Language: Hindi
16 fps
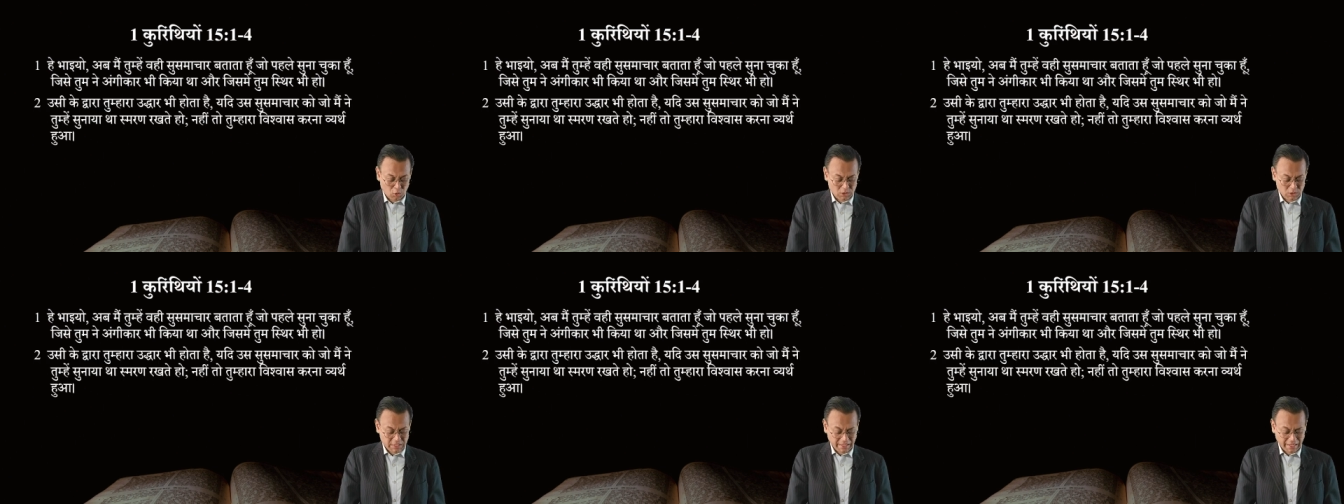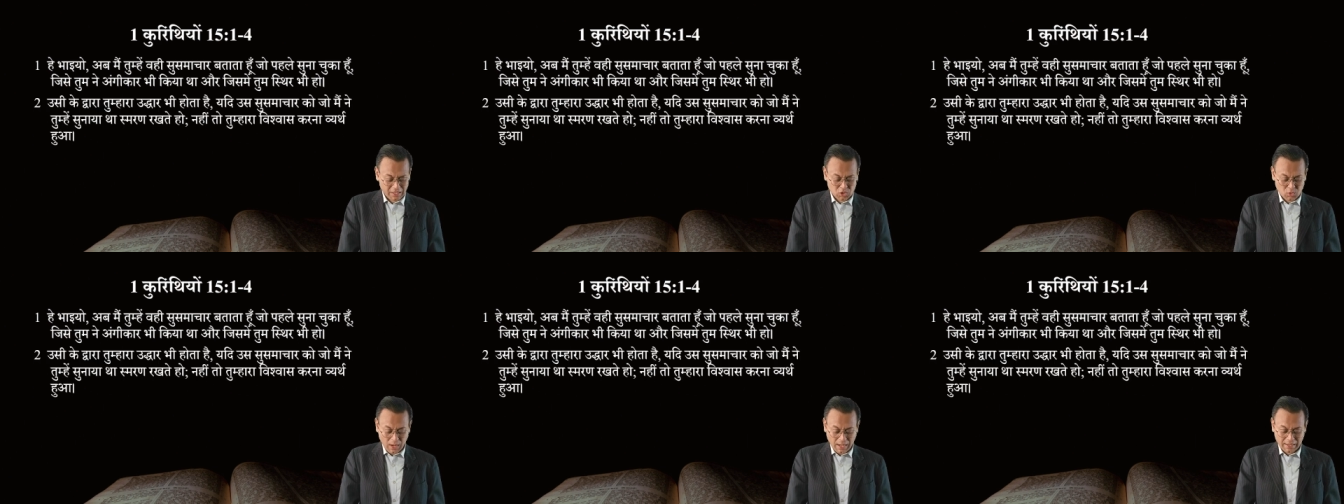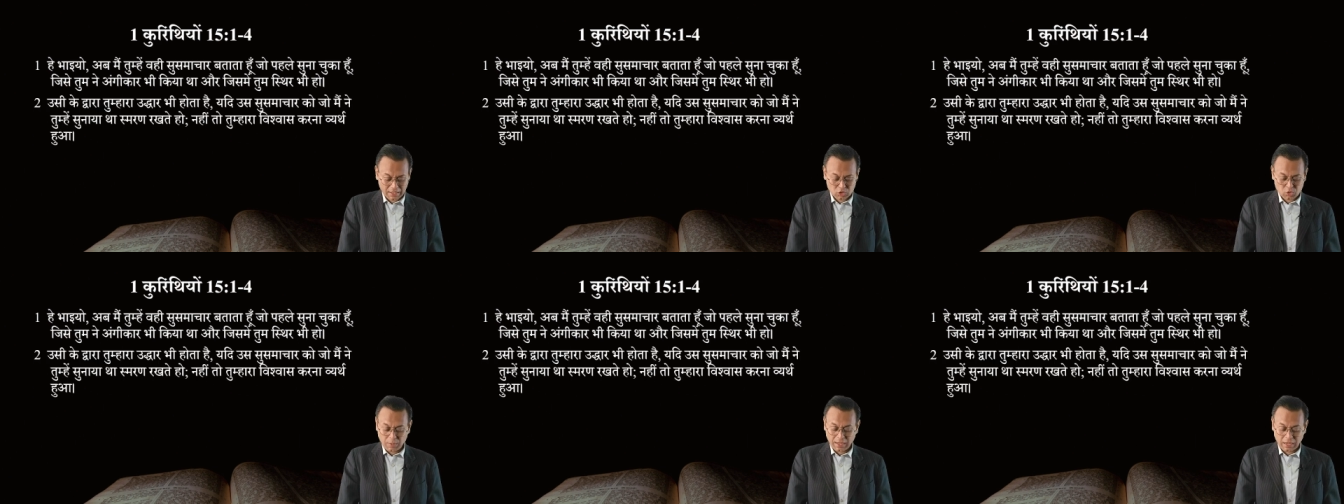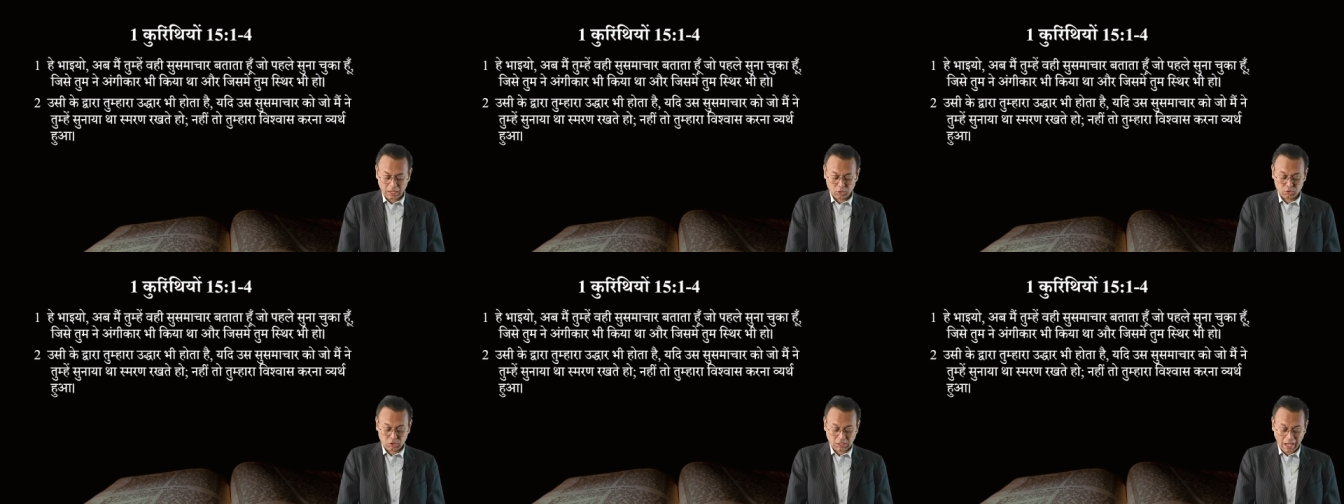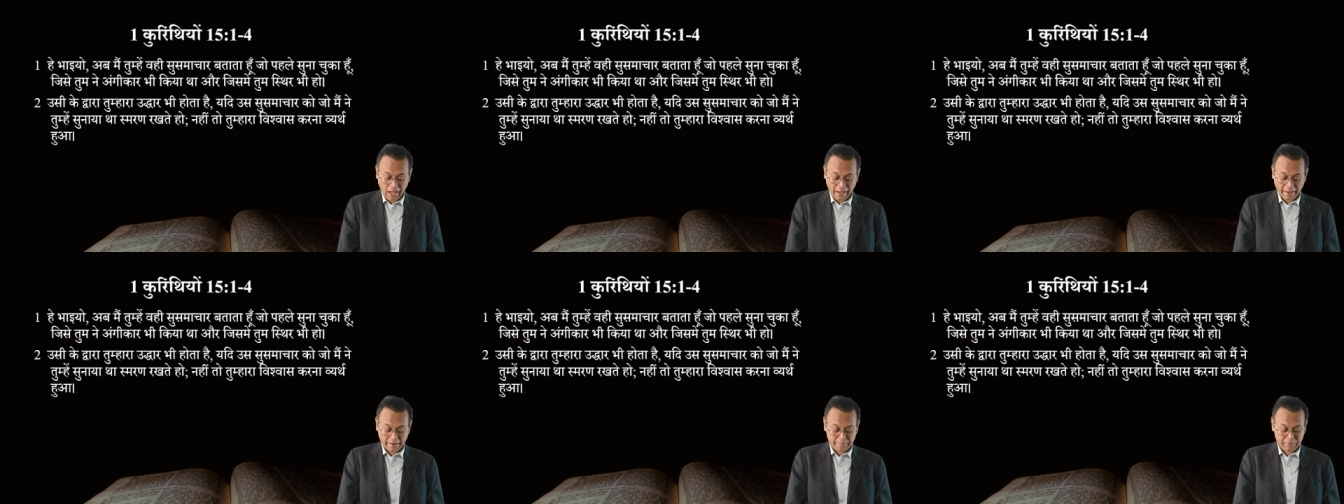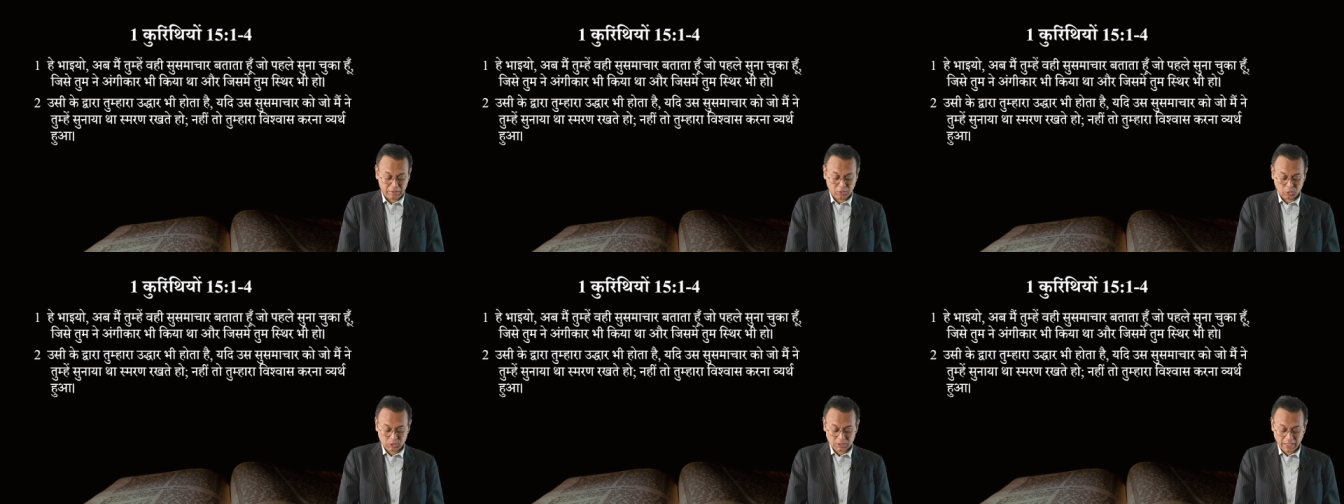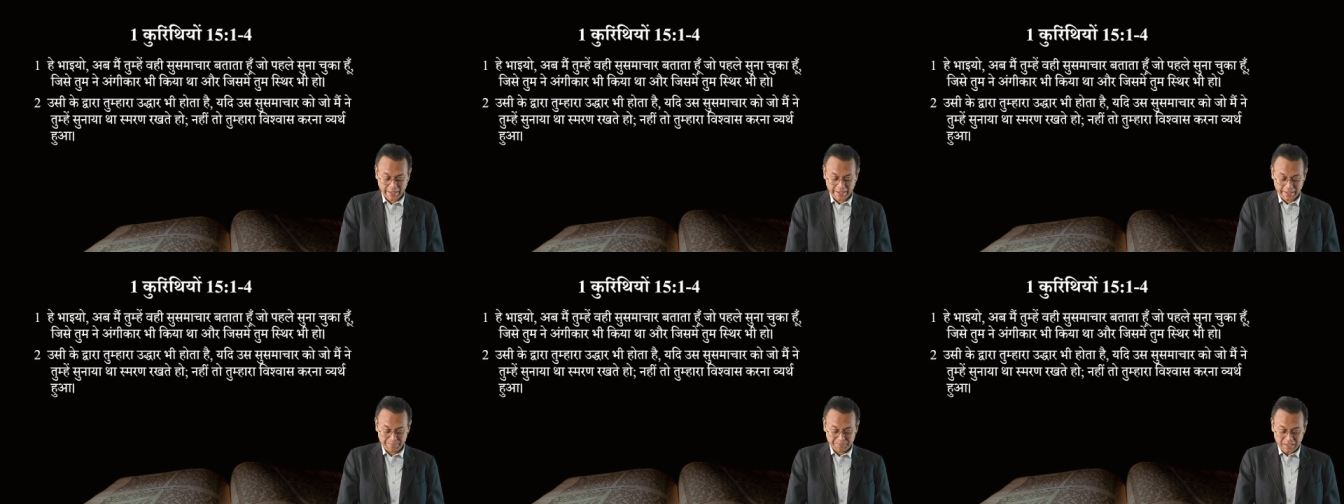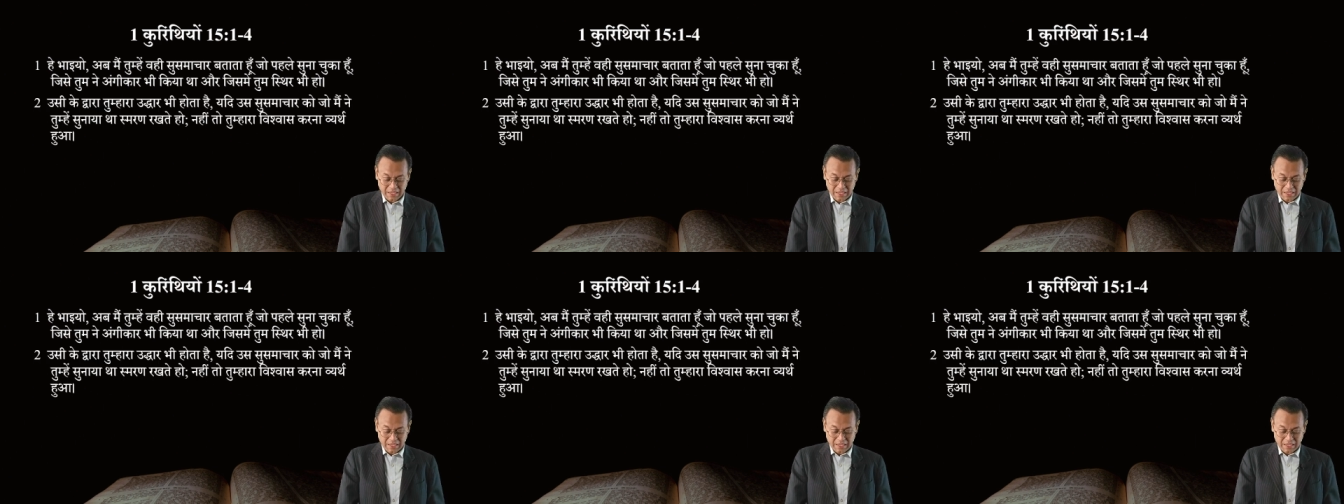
उसी के द्वारा तुम्हारा उद्धार भी होता है